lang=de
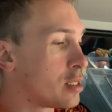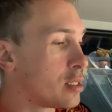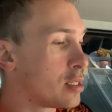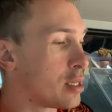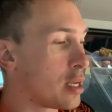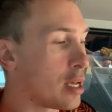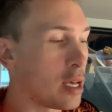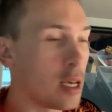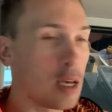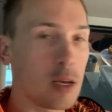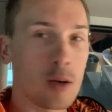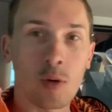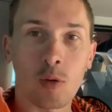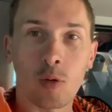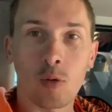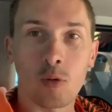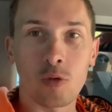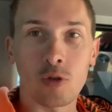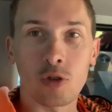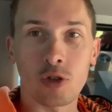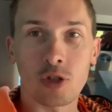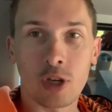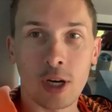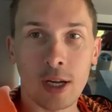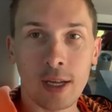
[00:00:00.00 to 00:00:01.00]
Tee
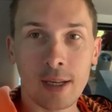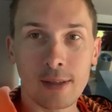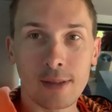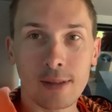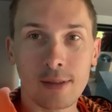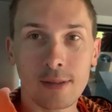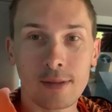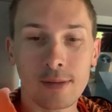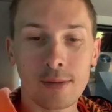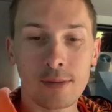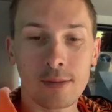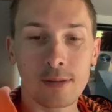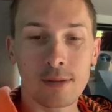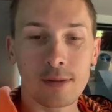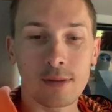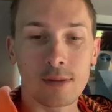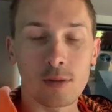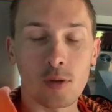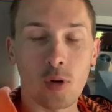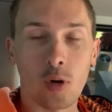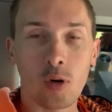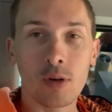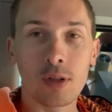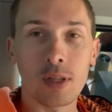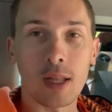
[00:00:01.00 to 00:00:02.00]
und Schinken
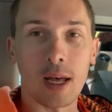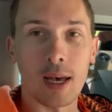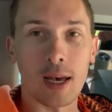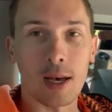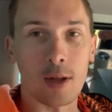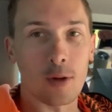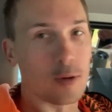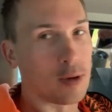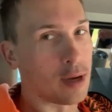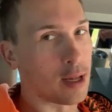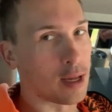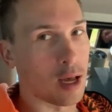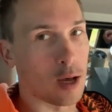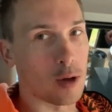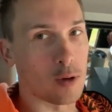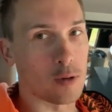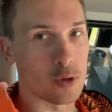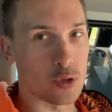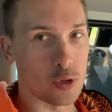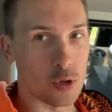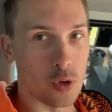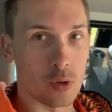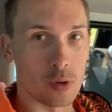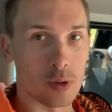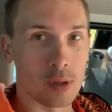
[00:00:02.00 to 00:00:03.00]
und nachher noch lecker
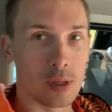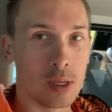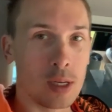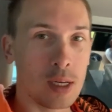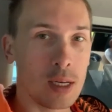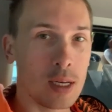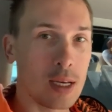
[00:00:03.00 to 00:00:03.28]
Croissant